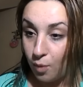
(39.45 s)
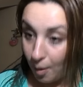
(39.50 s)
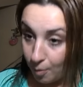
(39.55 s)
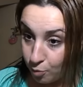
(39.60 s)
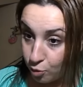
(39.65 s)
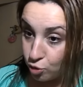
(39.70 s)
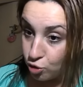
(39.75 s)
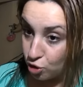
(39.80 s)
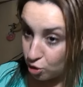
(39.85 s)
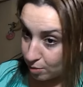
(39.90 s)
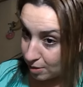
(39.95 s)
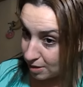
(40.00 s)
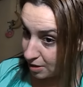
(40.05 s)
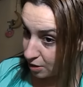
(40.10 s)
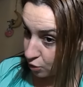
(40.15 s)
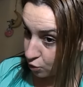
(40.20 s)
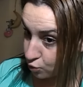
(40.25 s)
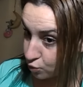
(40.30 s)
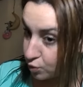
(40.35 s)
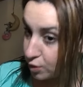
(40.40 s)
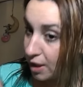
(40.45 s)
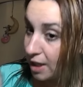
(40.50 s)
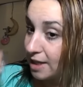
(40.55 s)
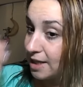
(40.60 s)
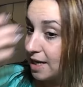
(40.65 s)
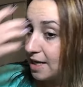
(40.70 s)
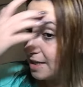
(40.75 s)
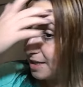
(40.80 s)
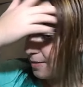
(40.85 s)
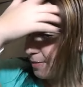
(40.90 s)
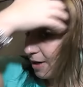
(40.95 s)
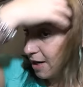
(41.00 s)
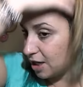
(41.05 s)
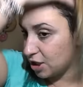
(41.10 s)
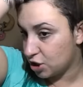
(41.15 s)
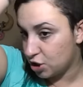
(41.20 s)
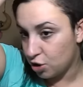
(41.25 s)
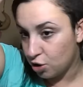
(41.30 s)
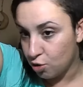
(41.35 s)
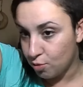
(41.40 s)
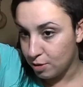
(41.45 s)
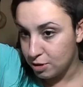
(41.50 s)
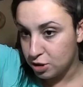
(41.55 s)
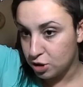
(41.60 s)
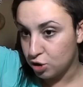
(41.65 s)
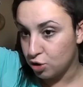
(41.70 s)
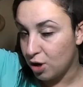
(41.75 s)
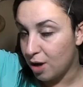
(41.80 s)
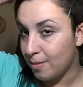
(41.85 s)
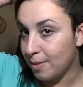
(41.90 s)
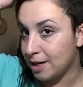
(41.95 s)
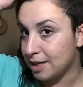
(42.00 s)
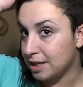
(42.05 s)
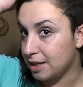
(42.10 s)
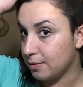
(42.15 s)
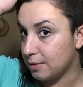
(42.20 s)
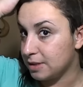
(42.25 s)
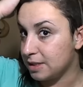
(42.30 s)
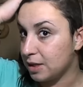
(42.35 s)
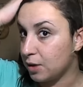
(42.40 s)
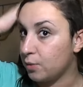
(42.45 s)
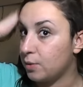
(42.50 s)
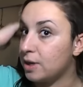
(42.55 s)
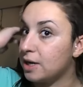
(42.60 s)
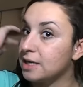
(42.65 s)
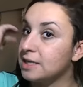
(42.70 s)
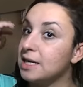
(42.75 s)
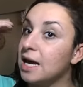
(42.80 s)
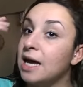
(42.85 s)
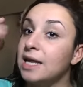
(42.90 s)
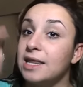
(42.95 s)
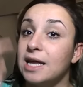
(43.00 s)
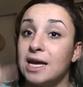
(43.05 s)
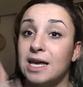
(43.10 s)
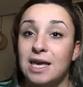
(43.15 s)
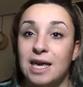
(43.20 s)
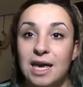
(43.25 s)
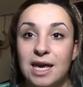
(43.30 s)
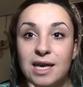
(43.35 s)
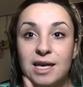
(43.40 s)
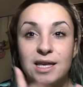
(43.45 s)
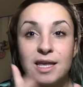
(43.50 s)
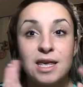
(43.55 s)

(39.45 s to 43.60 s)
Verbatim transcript: appunto lo passerò tutta la testa ma lascerò come al solito la parte questa qui rasata che